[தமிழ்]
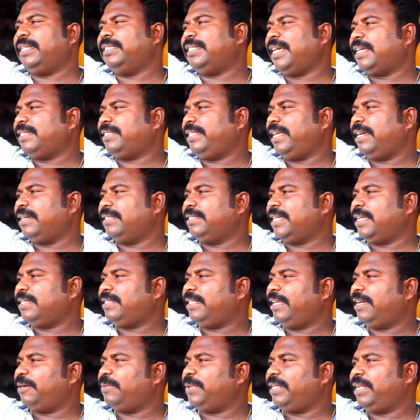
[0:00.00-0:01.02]
ஜாஸ்தியாக
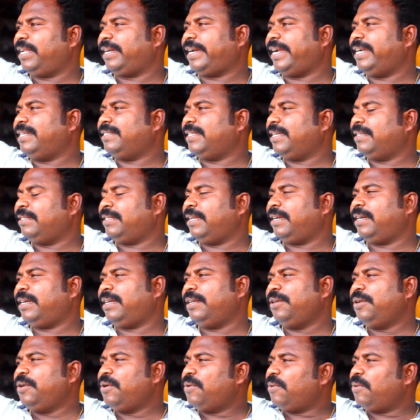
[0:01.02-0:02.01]
ஜாஸ்தியாக பார்த்தீங்கன்னா ஹைட் ஜாஸ்தியாக